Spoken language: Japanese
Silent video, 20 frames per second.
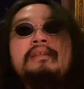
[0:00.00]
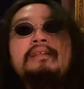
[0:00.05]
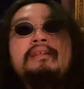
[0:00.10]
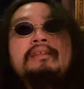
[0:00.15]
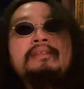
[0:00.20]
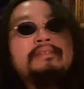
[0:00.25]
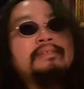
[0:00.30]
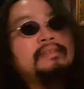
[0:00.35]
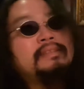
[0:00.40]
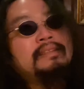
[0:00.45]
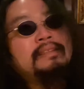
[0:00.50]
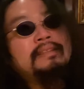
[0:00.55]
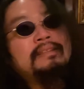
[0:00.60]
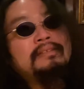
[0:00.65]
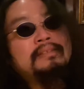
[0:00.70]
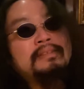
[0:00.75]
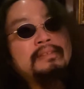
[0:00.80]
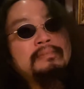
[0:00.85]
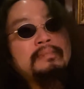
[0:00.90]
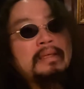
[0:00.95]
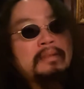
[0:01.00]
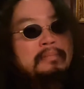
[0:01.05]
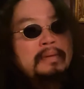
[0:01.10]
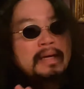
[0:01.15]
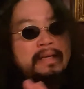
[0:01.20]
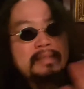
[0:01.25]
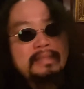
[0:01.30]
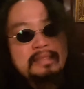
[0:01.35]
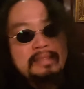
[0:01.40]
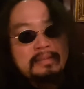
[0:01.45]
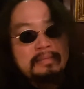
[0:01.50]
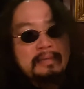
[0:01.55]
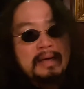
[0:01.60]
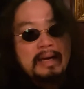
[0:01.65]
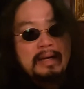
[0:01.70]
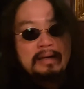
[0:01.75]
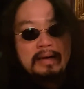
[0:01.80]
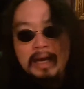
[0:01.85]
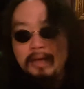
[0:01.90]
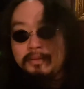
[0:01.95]
うちを目の前に、
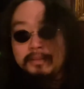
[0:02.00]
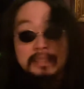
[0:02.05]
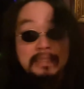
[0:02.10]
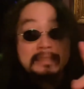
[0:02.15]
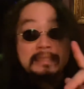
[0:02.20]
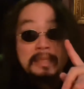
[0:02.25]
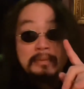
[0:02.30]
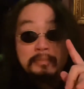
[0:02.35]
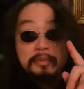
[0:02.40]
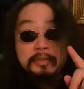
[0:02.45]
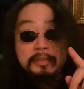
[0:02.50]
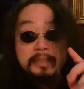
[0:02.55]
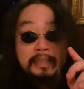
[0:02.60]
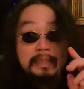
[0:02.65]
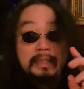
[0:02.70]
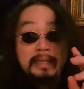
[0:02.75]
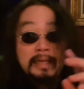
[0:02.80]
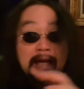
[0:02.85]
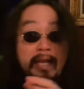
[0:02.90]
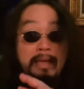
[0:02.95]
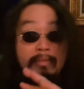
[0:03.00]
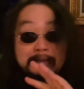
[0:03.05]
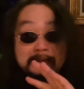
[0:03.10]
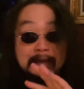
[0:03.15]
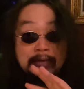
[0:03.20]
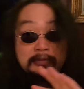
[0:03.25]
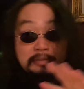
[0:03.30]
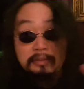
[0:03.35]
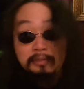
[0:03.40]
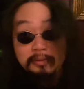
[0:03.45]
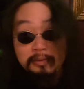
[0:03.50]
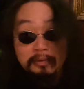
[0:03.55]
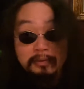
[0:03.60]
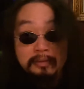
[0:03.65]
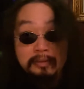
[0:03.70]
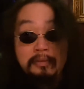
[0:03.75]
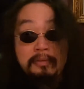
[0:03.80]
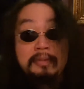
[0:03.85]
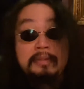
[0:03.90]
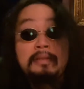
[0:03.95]
アブさん専門店だから、アブさんドドドっ
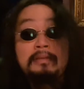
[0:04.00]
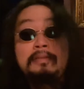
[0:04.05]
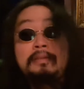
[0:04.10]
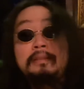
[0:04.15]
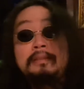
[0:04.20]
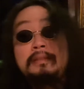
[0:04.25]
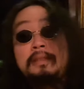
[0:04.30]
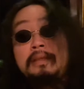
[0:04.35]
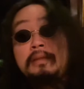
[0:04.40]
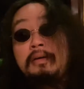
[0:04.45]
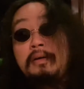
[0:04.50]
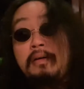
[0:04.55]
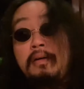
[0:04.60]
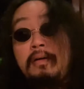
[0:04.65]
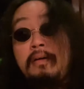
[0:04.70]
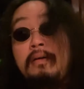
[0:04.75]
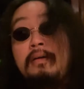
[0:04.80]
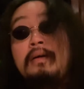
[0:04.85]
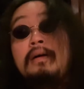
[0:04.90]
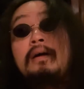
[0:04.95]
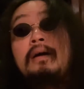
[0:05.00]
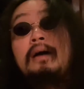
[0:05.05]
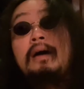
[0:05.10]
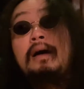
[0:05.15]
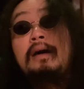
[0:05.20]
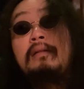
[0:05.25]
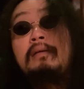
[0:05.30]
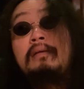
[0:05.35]
て置いてるんですけど、な